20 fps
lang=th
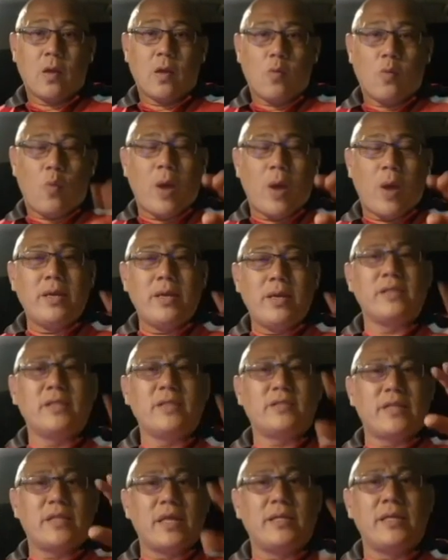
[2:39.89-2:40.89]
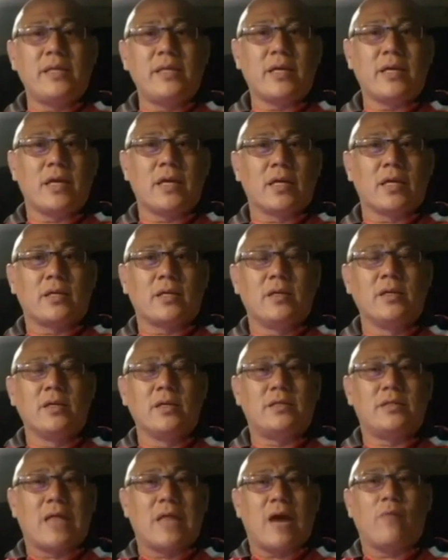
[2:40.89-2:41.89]
วันนี้สิ่งที่เกิดขึ้น
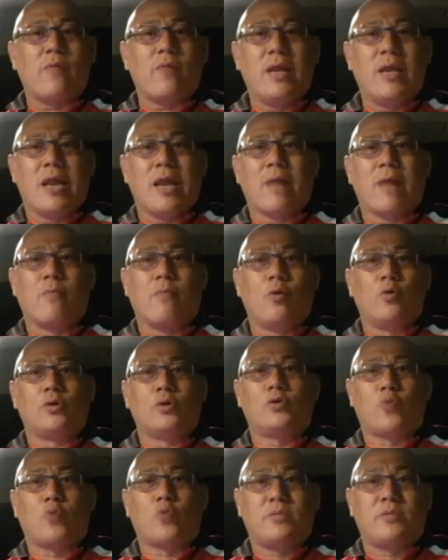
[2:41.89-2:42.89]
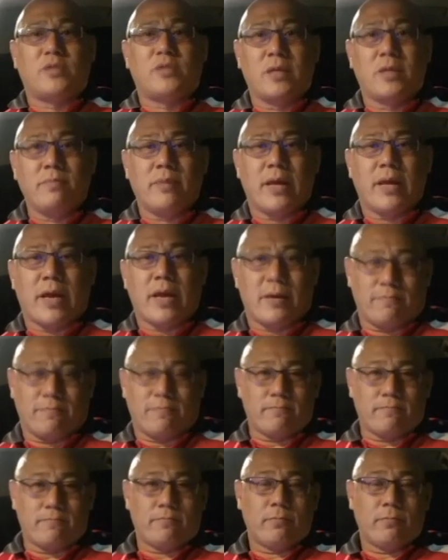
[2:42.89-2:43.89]
จากวีระบุรุษส้วมซึมเนี่ย
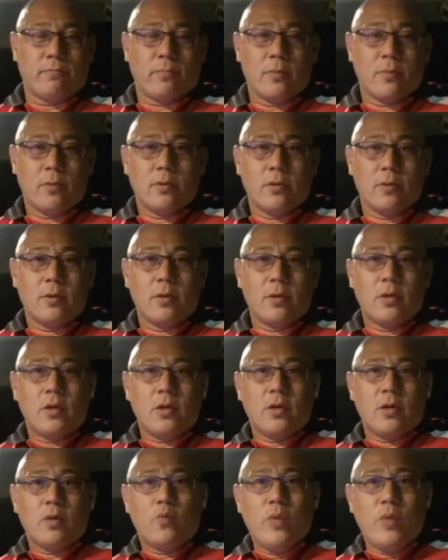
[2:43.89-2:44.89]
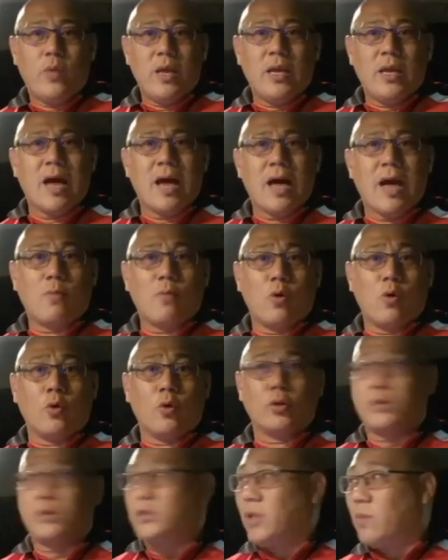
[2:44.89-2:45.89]
วีระบุ
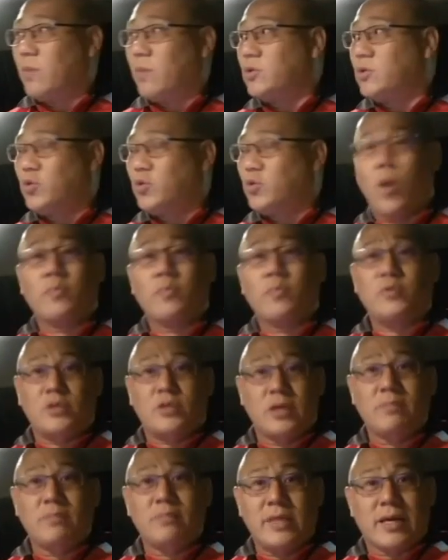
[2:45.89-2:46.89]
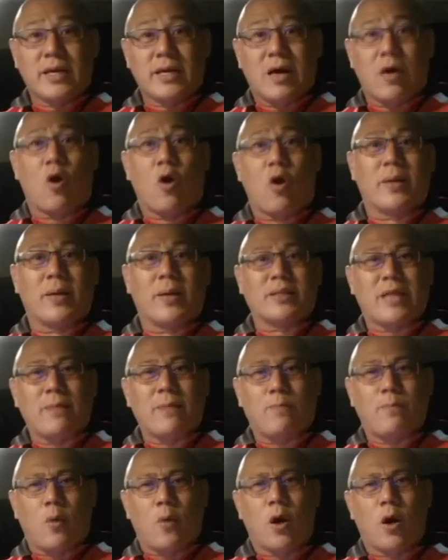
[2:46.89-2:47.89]
รุษเสื้อส้วมซึมที่เขาออกมา
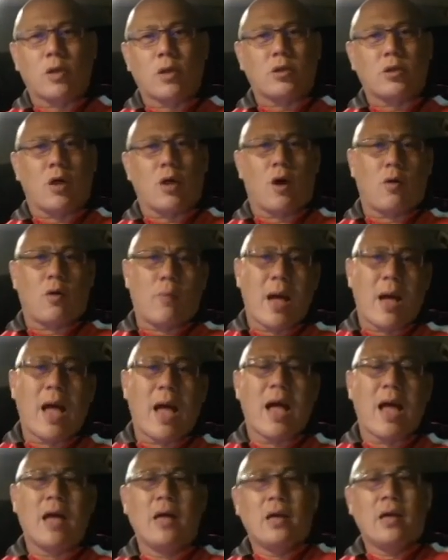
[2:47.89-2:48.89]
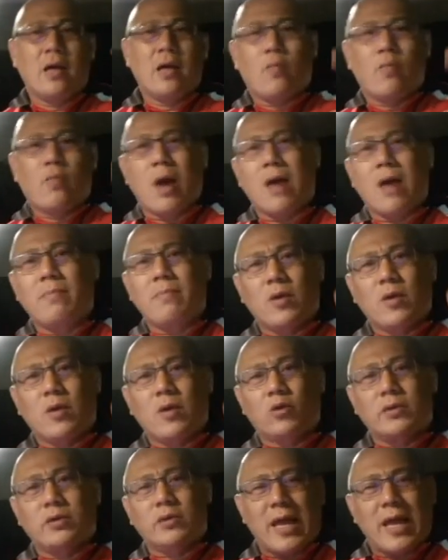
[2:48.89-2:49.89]
ตัดพ้อต่อว่าว่ามี
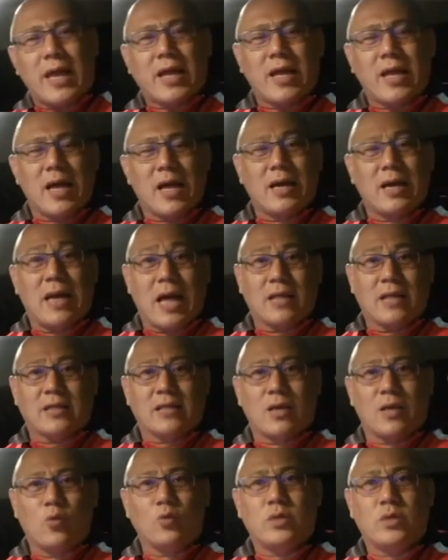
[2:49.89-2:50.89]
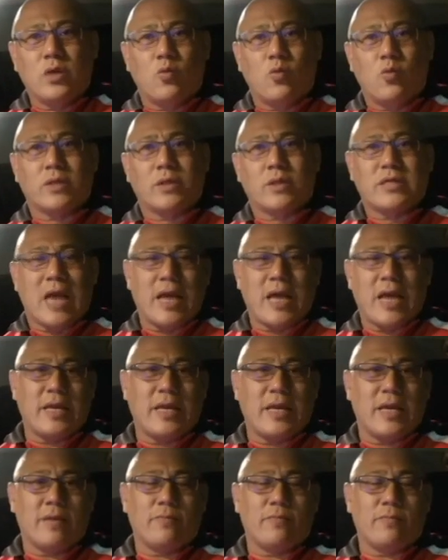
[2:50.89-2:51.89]
คนแทงข้างหลังทะลุถึงหัวใจเนี่ย